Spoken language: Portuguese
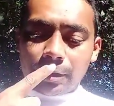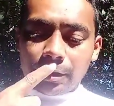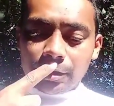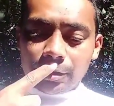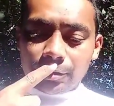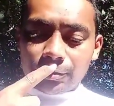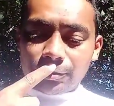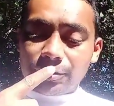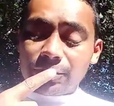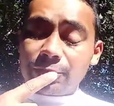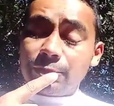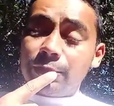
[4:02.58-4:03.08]

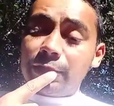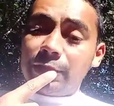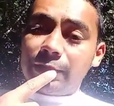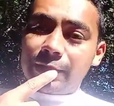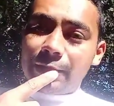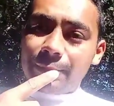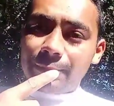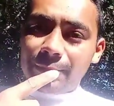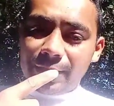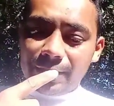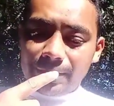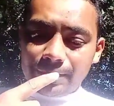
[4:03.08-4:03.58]
Eu sigo ele
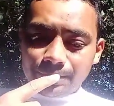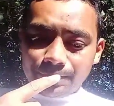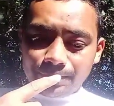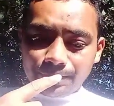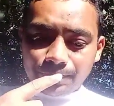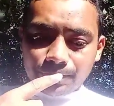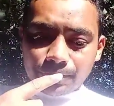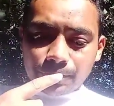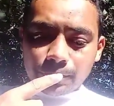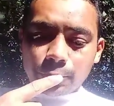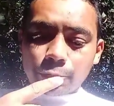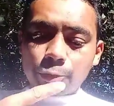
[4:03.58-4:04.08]
também.
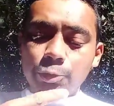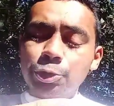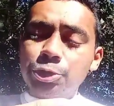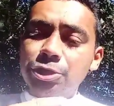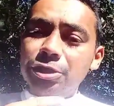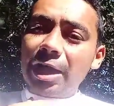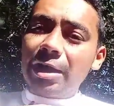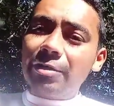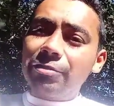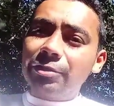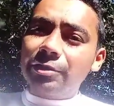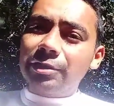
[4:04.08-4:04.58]

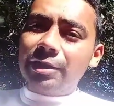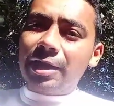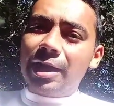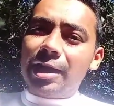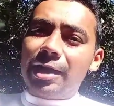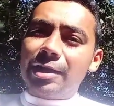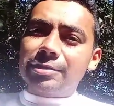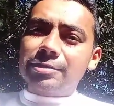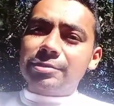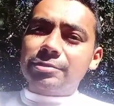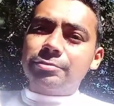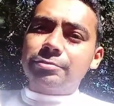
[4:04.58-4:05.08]
Gustavo
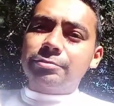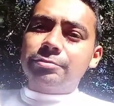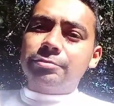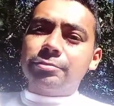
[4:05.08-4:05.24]
Lázaro.